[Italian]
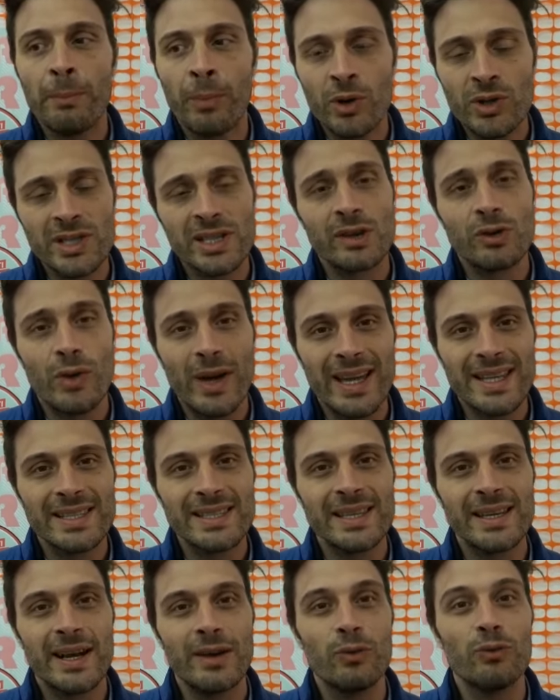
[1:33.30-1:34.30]
possano
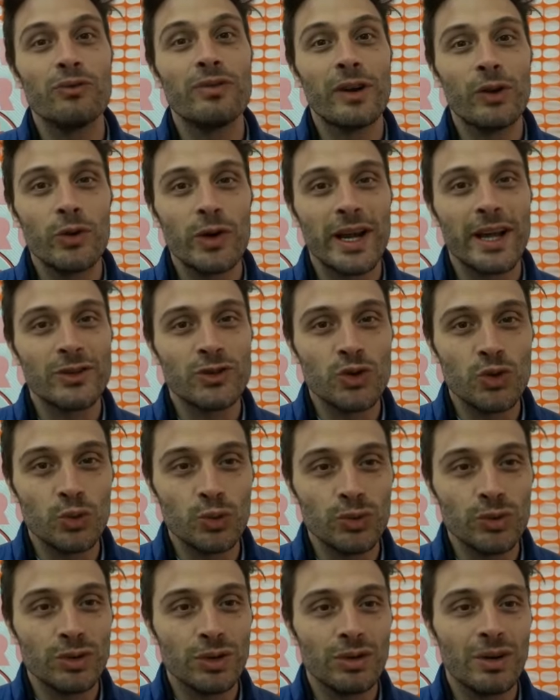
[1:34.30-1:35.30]
essere un valore
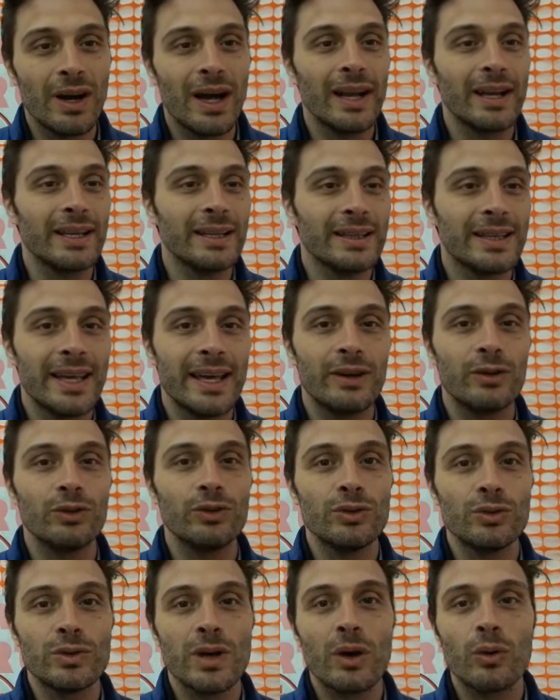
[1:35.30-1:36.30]
aggiunto all'interno
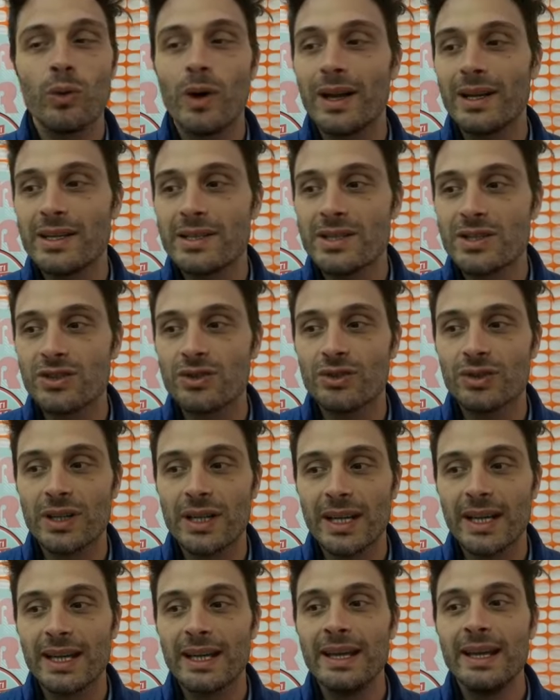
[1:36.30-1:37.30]
di una
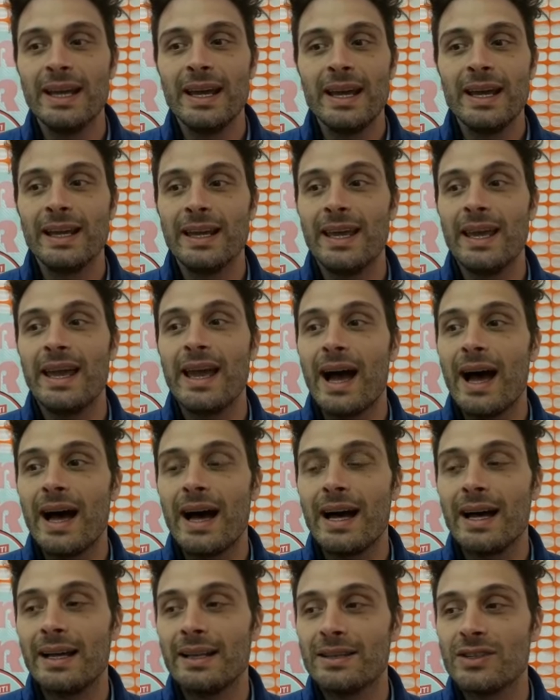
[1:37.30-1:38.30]
coalizione che
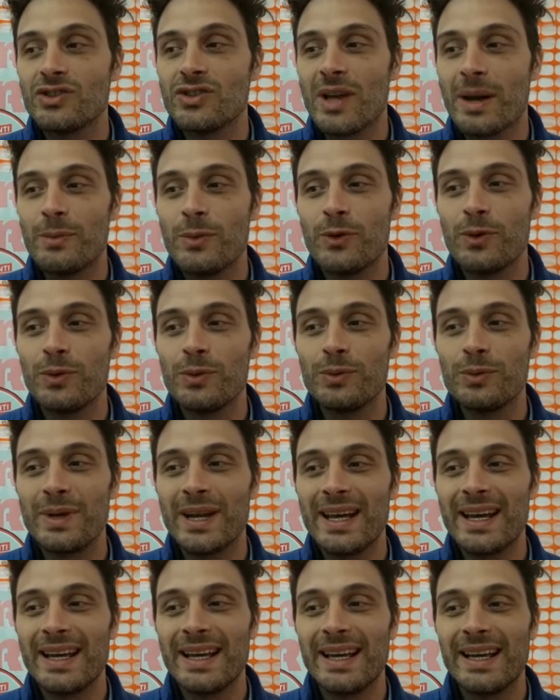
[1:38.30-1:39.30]
ha diciamo,
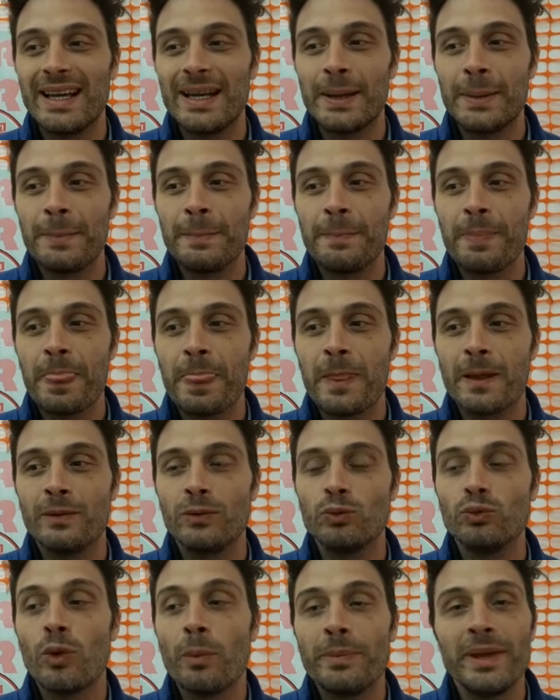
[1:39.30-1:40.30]
una,
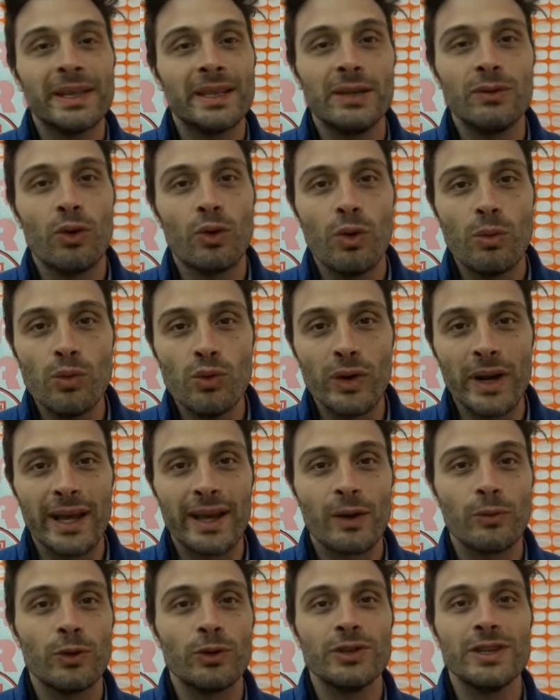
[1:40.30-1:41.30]
um, un obiettivo comune che
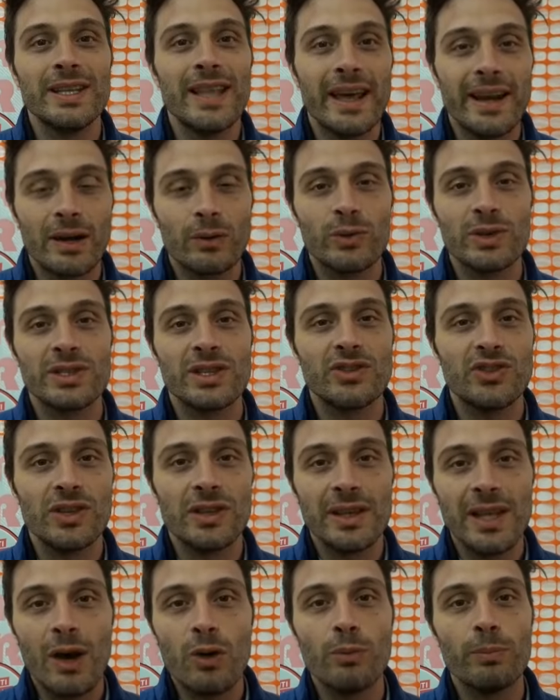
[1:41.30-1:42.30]
è quello di dare a questa
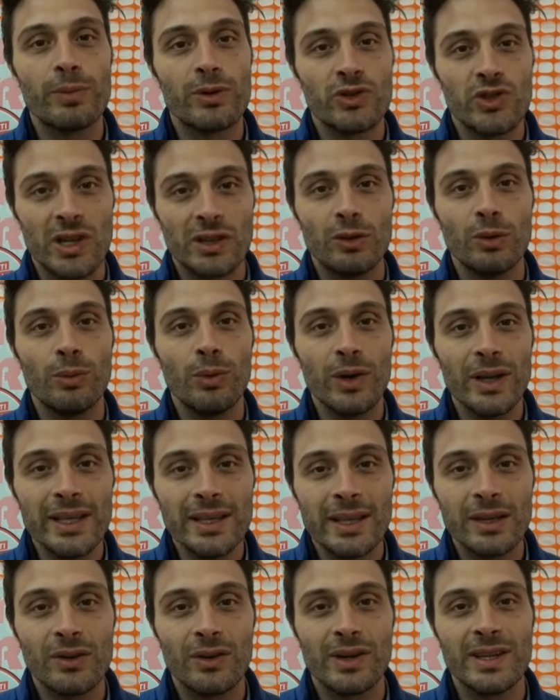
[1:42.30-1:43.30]
città un progetto
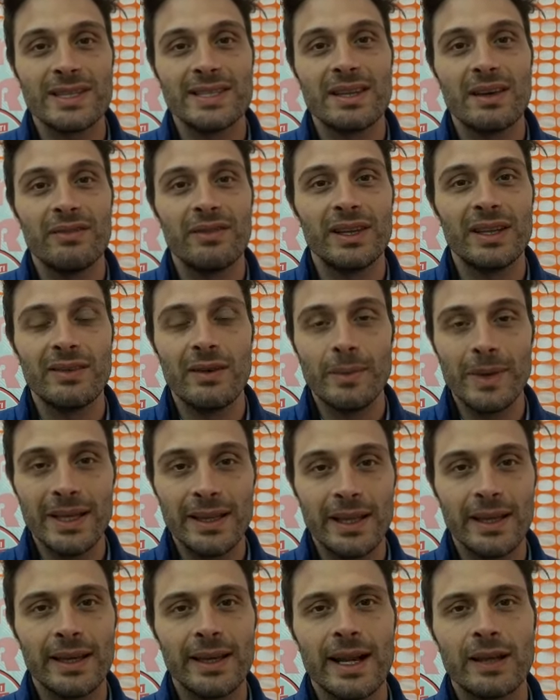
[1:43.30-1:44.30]
politico che sia
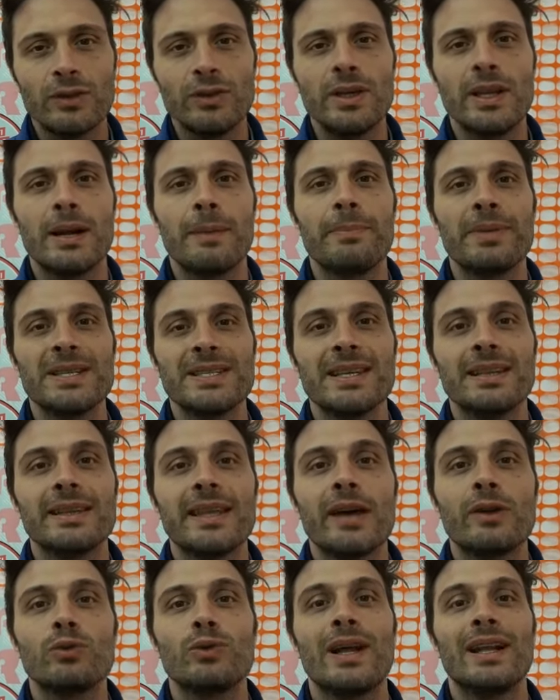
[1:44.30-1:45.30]
effettivamente in grado di
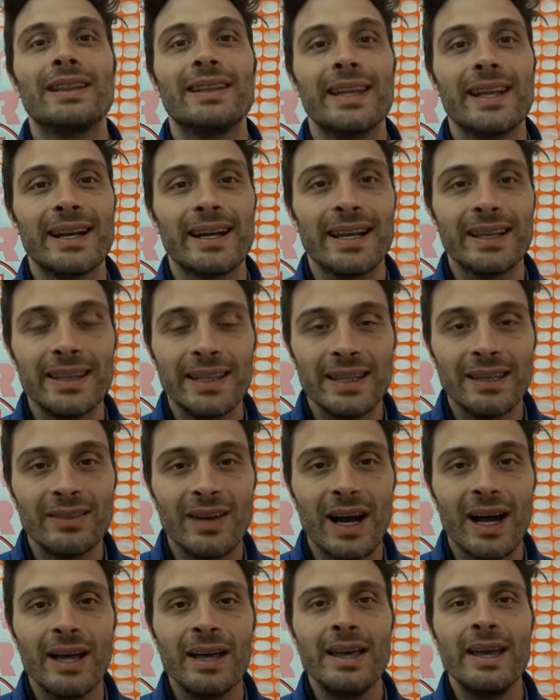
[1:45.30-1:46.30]
rappresentare
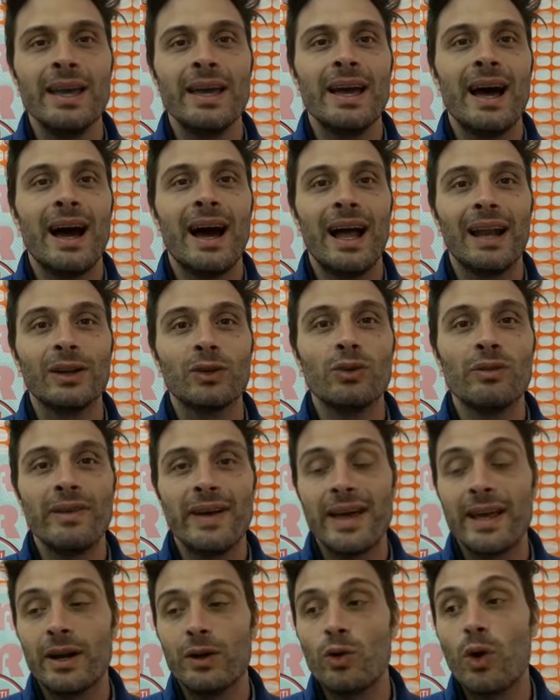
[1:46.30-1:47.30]
un'alternativa al
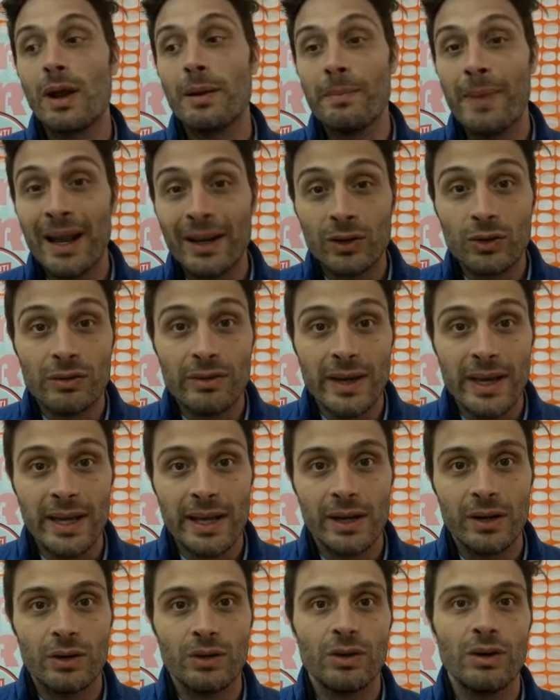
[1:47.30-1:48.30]
governo, al
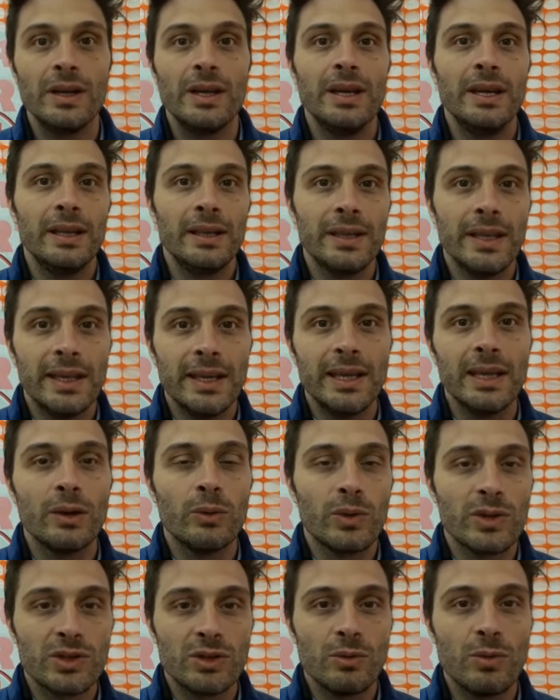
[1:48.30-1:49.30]
malgoverno di chi in
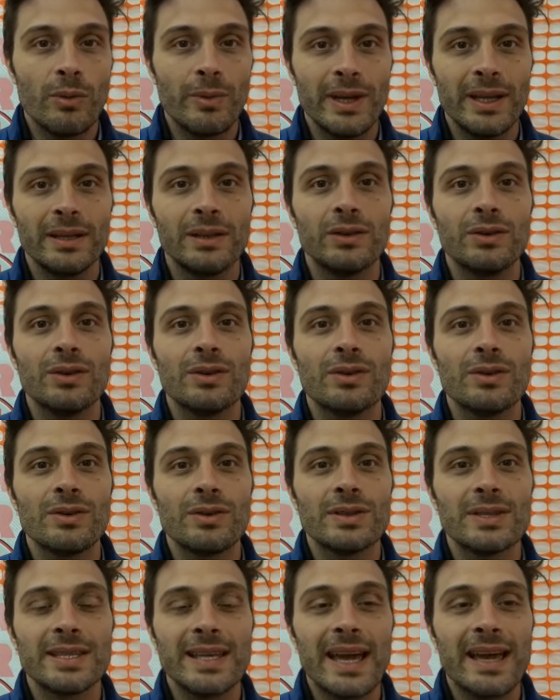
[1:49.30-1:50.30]
questo
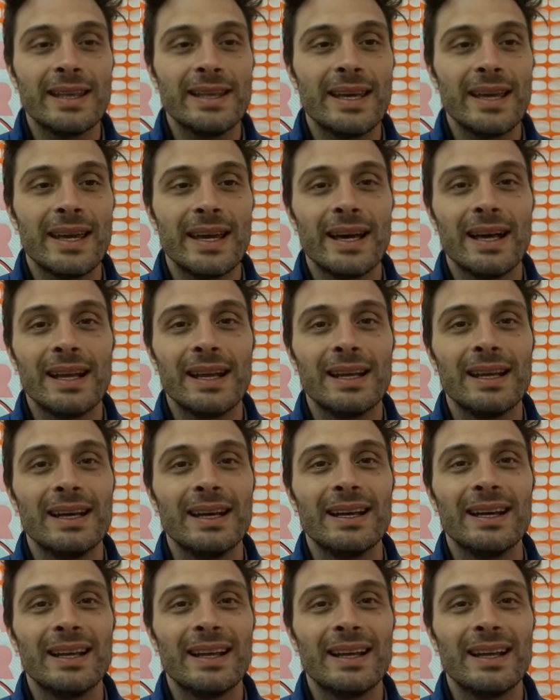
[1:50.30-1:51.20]
momento siede al,